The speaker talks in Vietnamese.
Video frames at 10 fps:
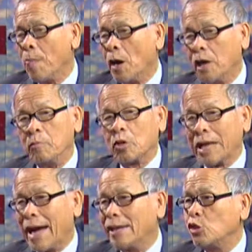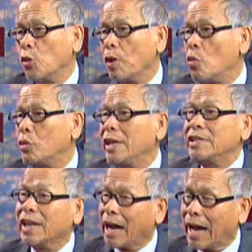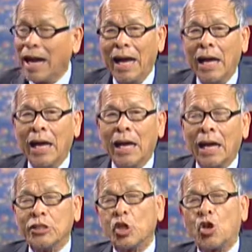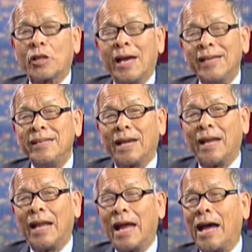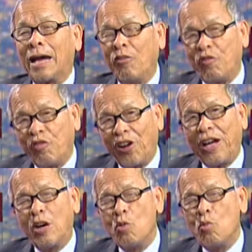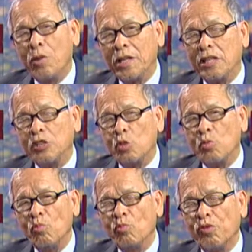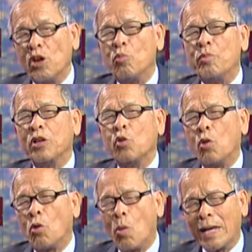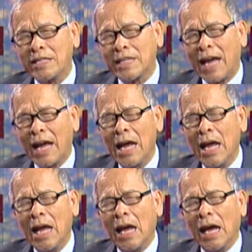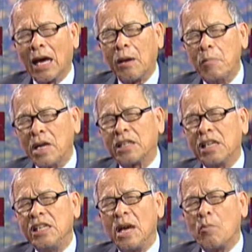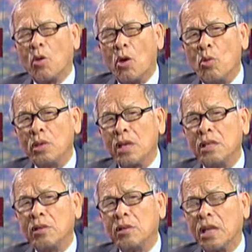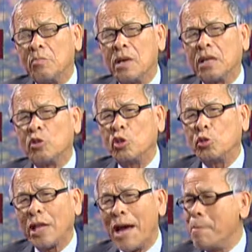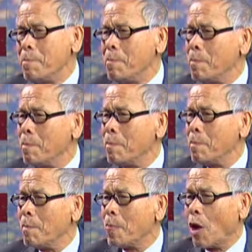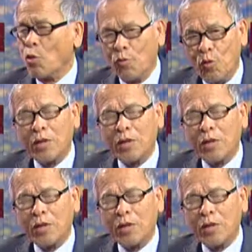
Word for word: hơn một tháng rồi mà không thấy gì cả à, cho thấy rằng là cái phe ông Nguyễn Tấn Dũng vì ông bị thua quá xa à, cái mức tín nhiệm của ông tới ờ, tới mức à, số tám Nguyễn Phú Trọng chứ à, Nguyễn Phú